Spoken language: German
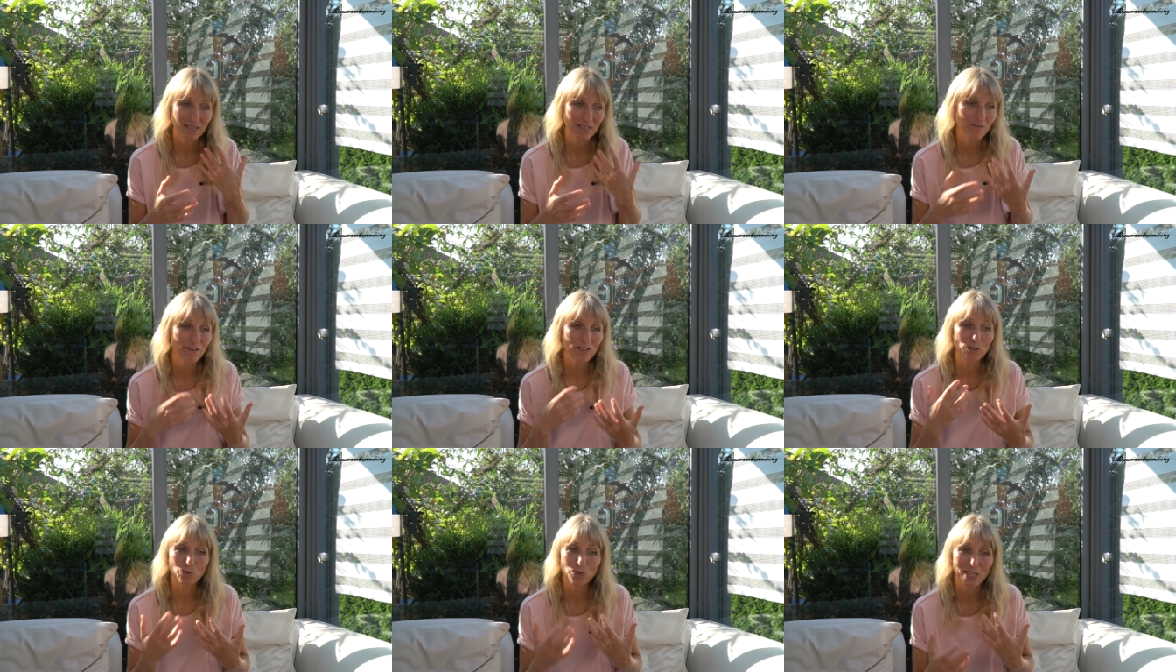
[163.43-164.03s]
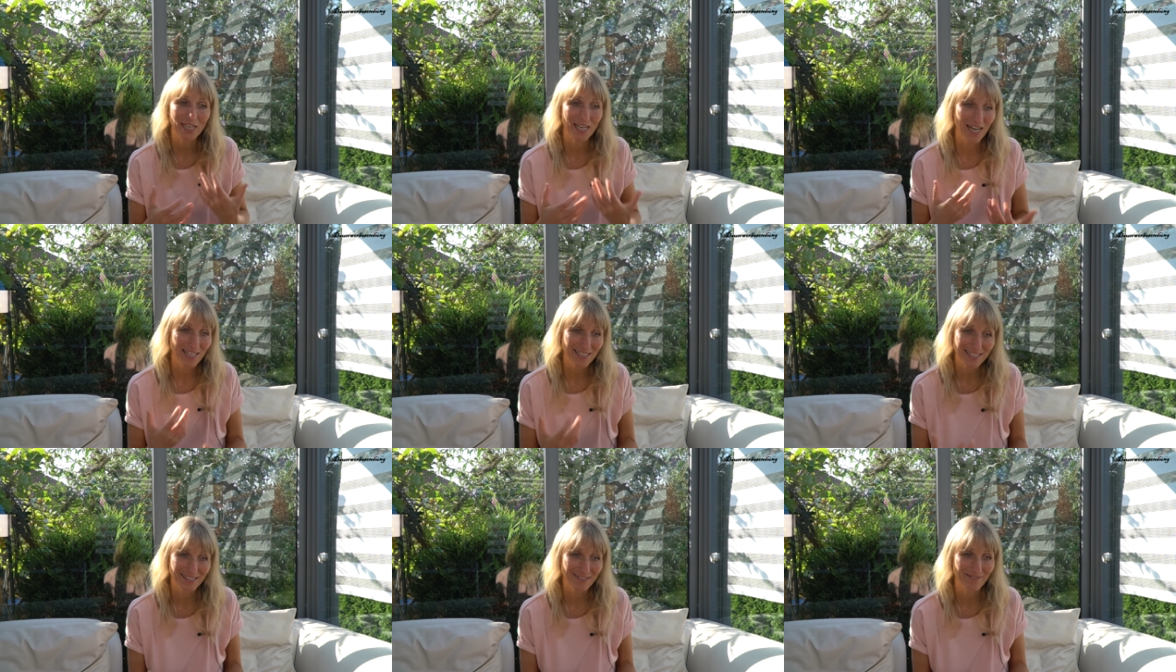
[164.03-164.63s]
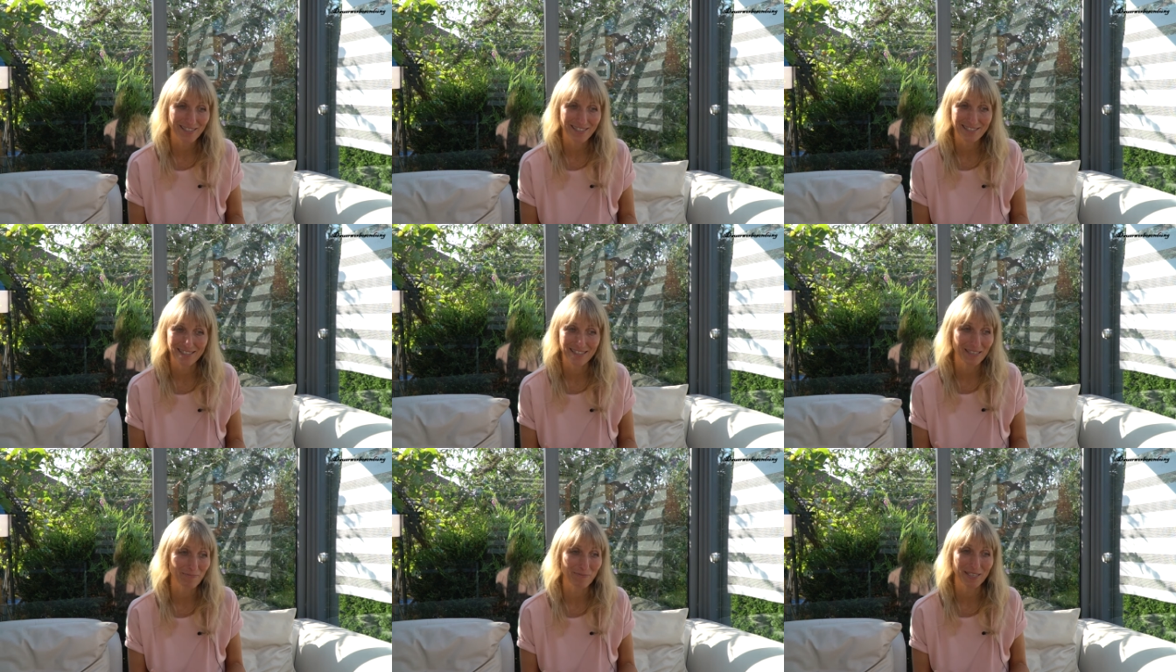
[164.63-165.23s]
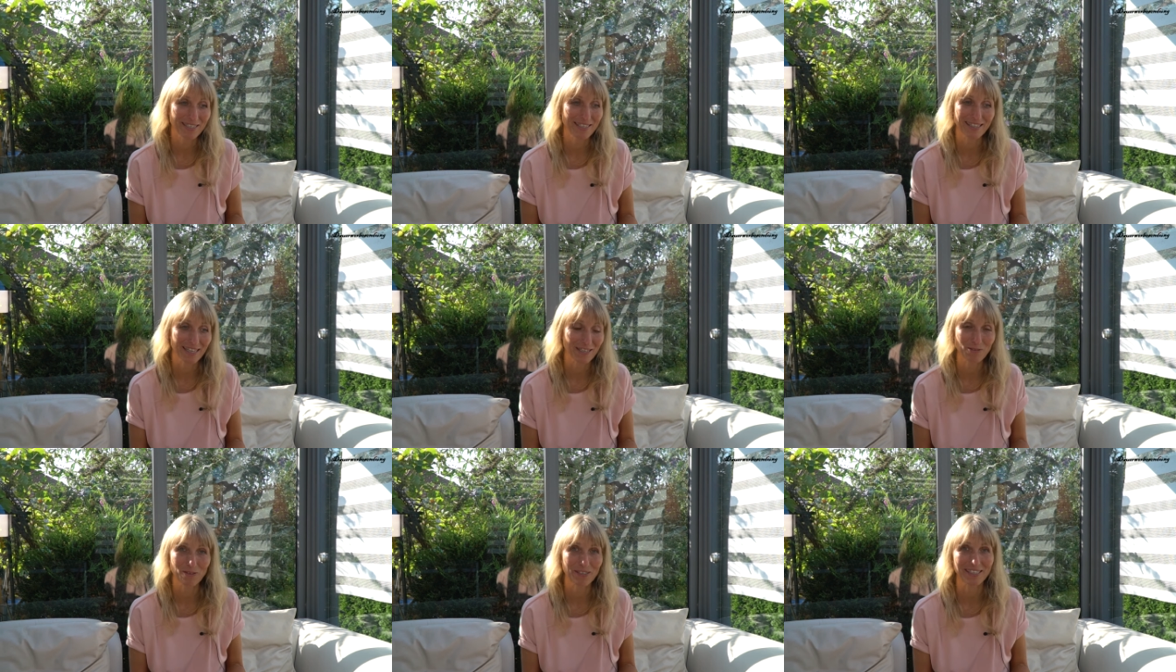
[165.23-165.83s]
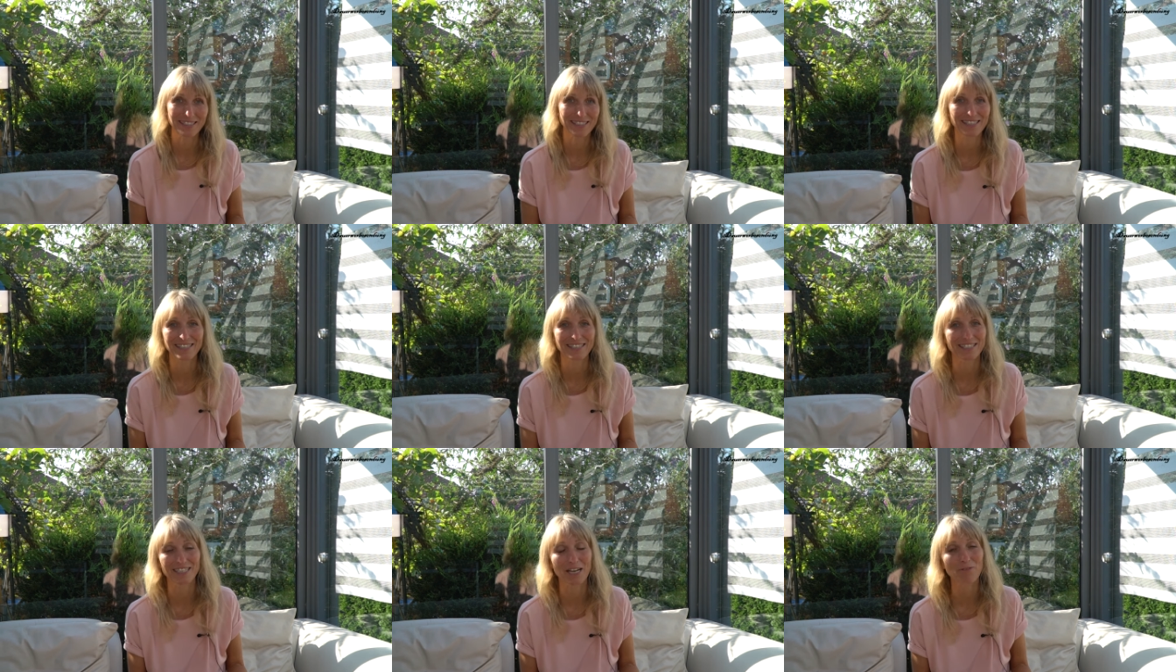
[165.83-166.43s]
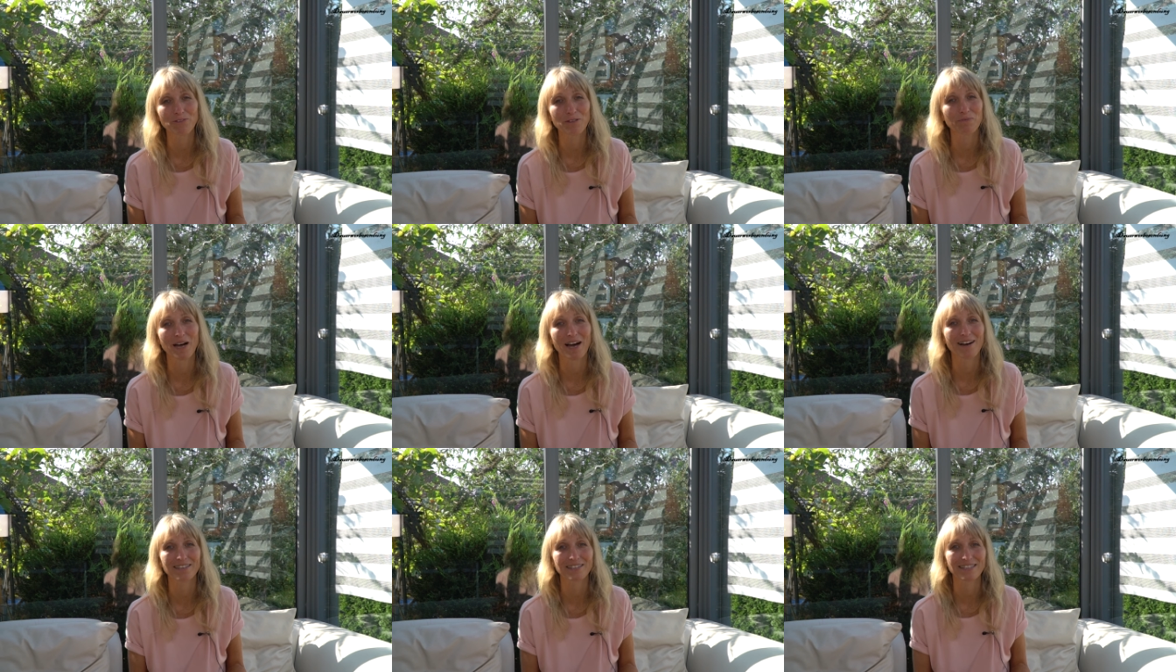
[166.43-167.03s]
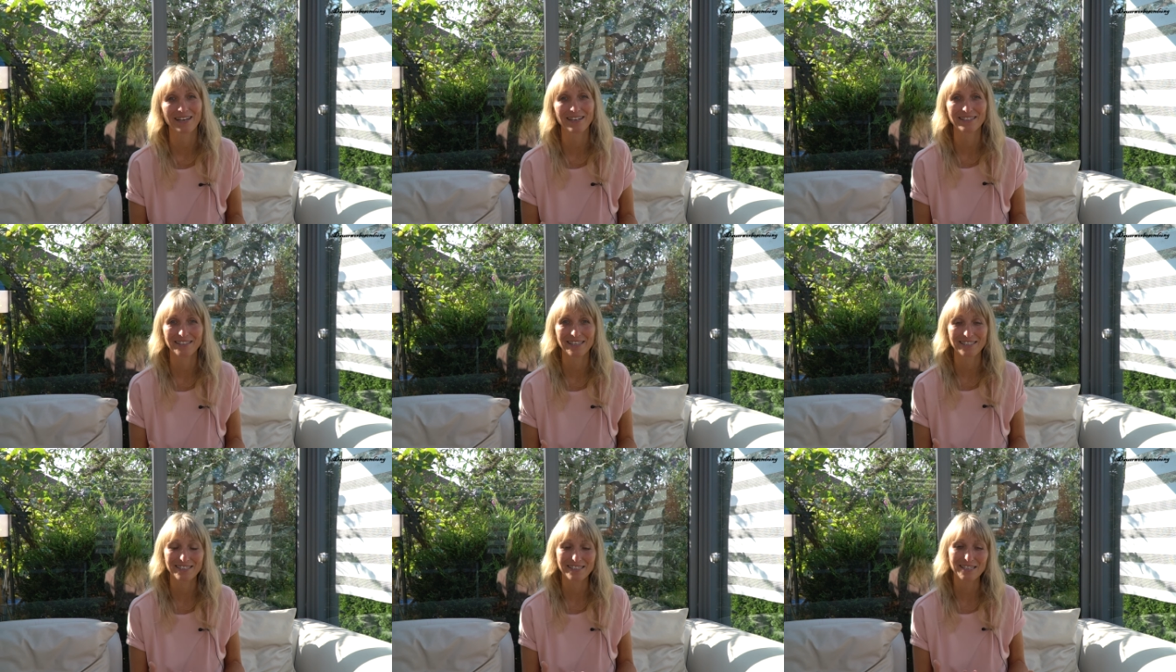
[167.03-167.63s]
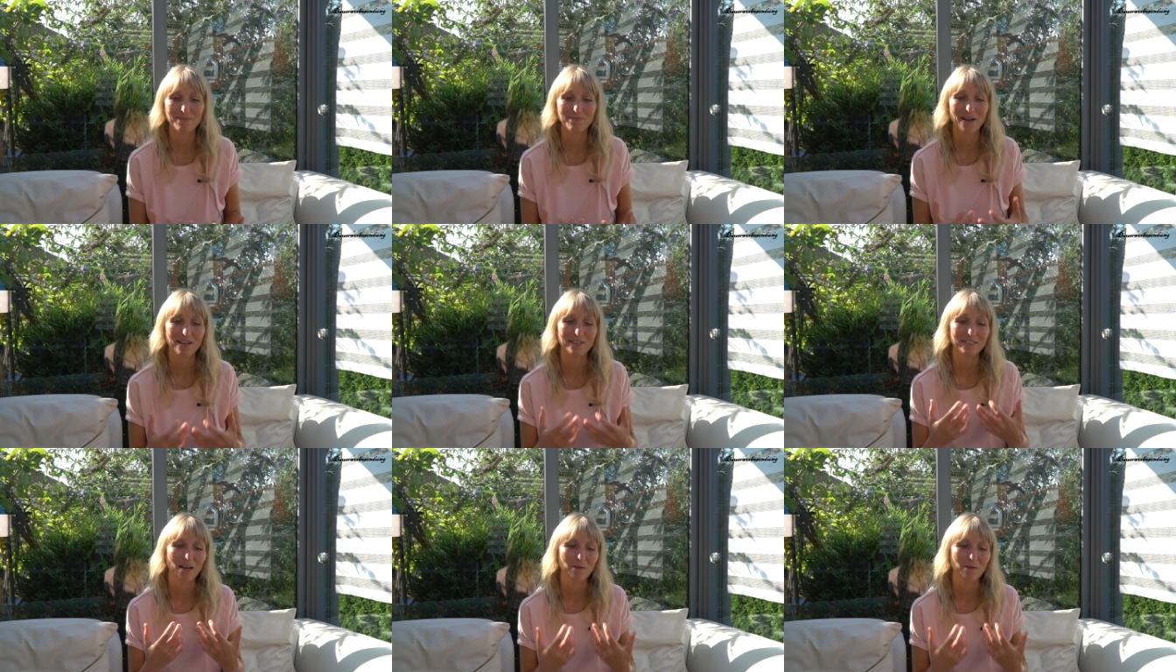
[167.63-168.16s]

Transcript: ich versuche ganzen Wissen, ich bringe natürlich nicht, ich schaffe im acht Tage das nicht machen,